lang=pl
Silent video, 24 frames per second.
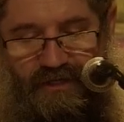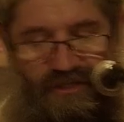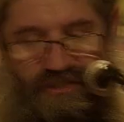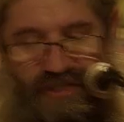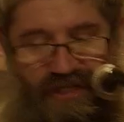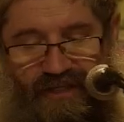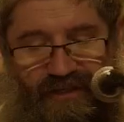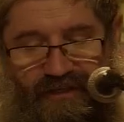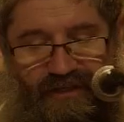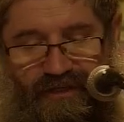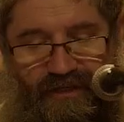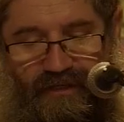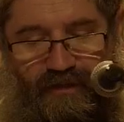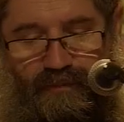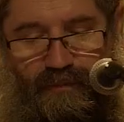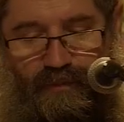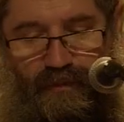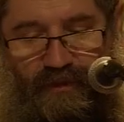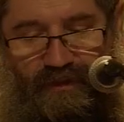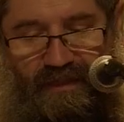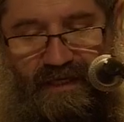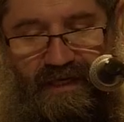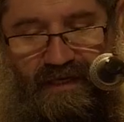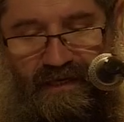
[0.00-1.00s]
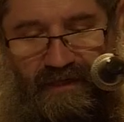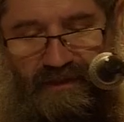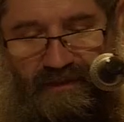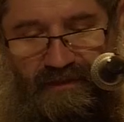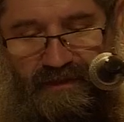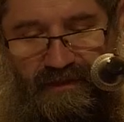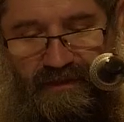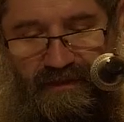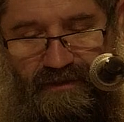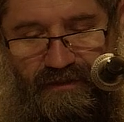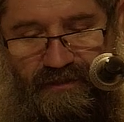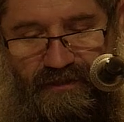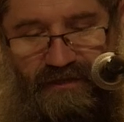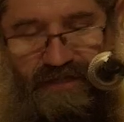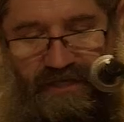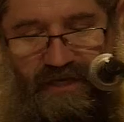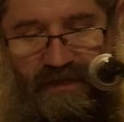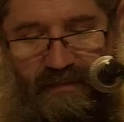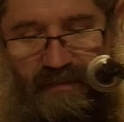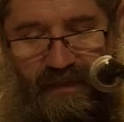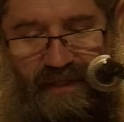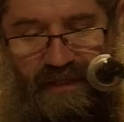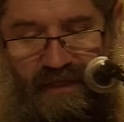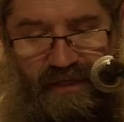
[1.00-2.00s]
a szaty jego podarte i
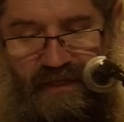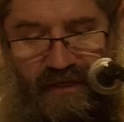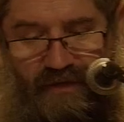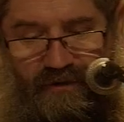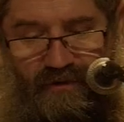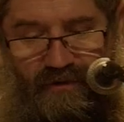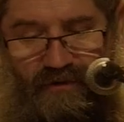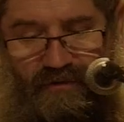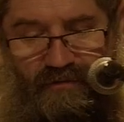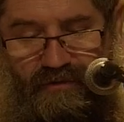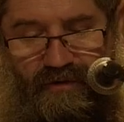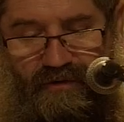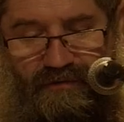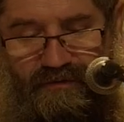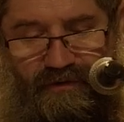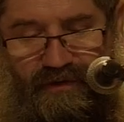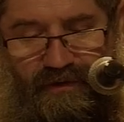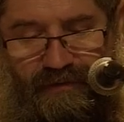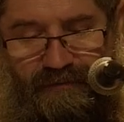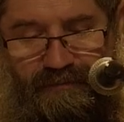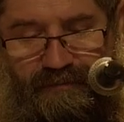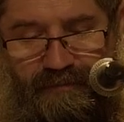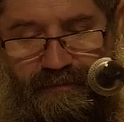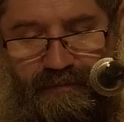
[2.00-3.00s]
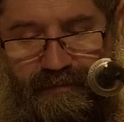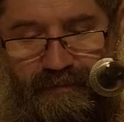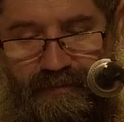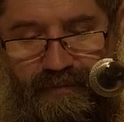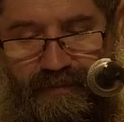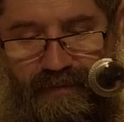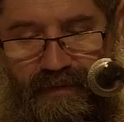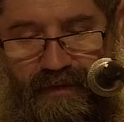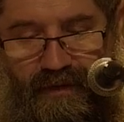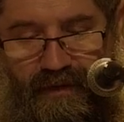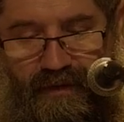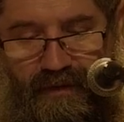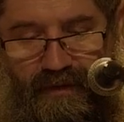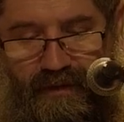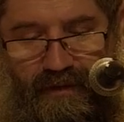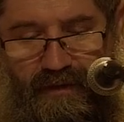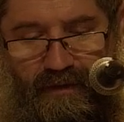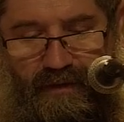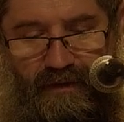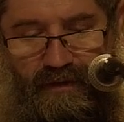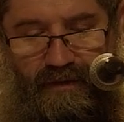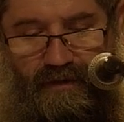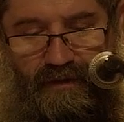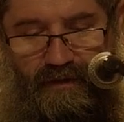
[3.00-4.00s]
ziemia na jego głowie –
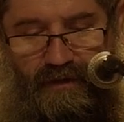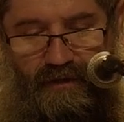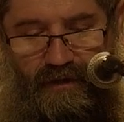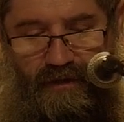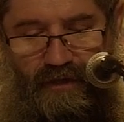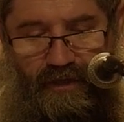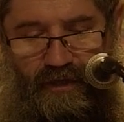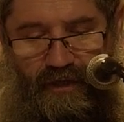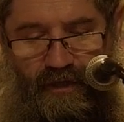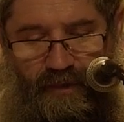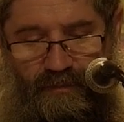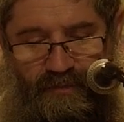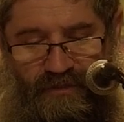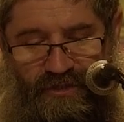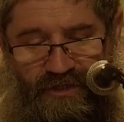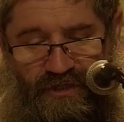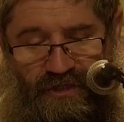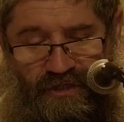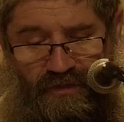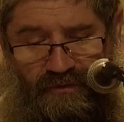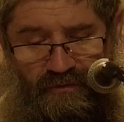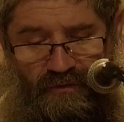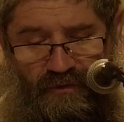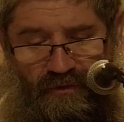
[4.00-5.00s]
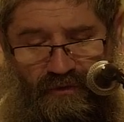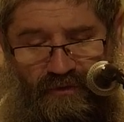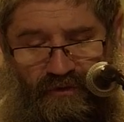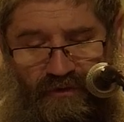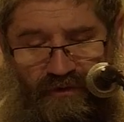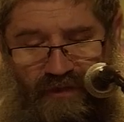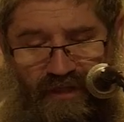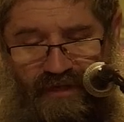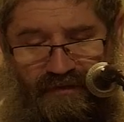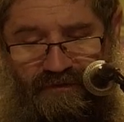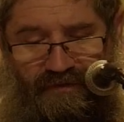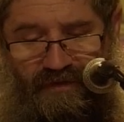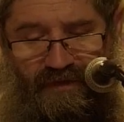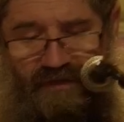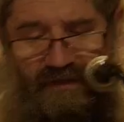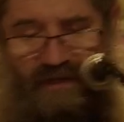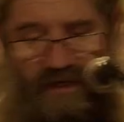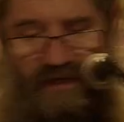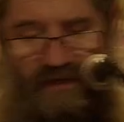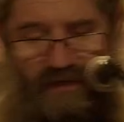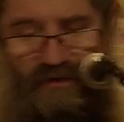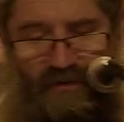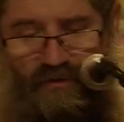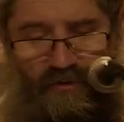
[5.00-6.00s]
i przyszedł on do
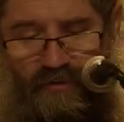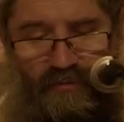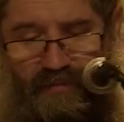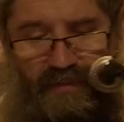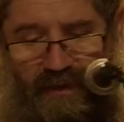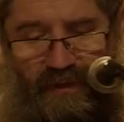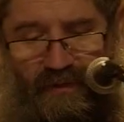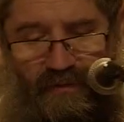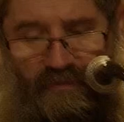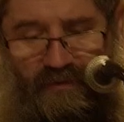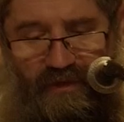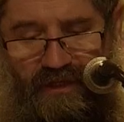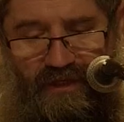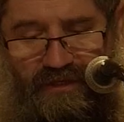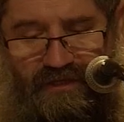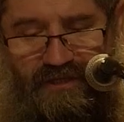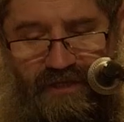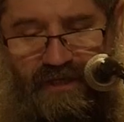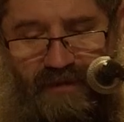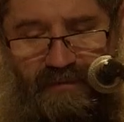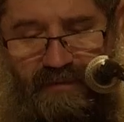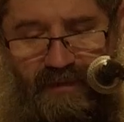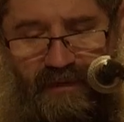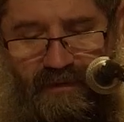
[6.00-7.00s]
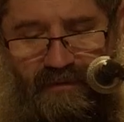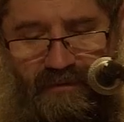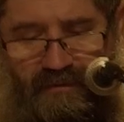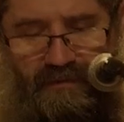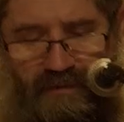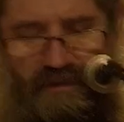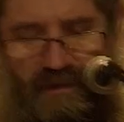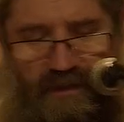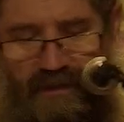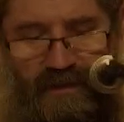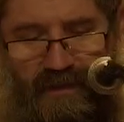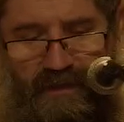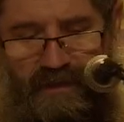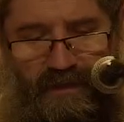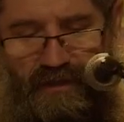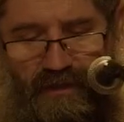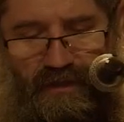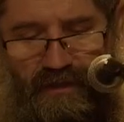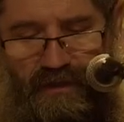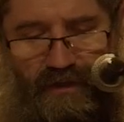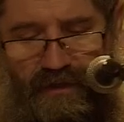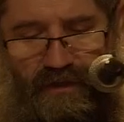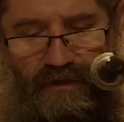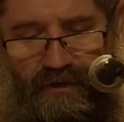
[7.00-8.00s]
Dawida i upadł na ziemię
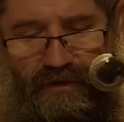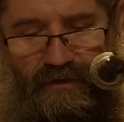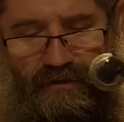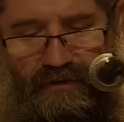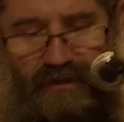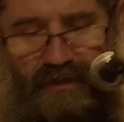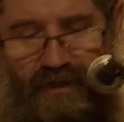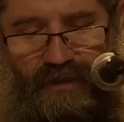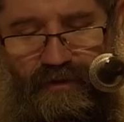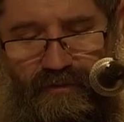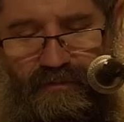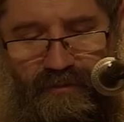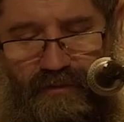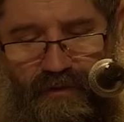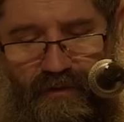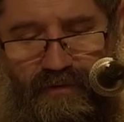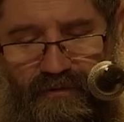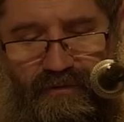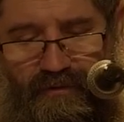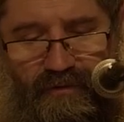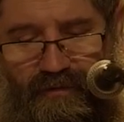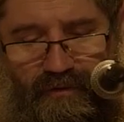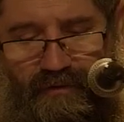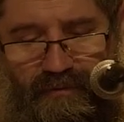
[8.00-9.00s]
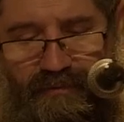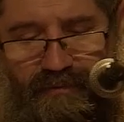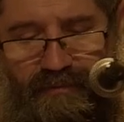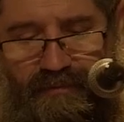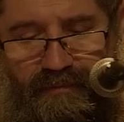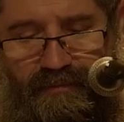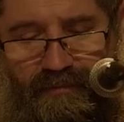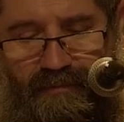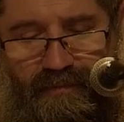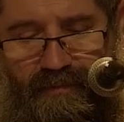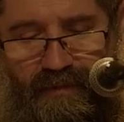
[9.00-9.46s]
i oddał pokłon.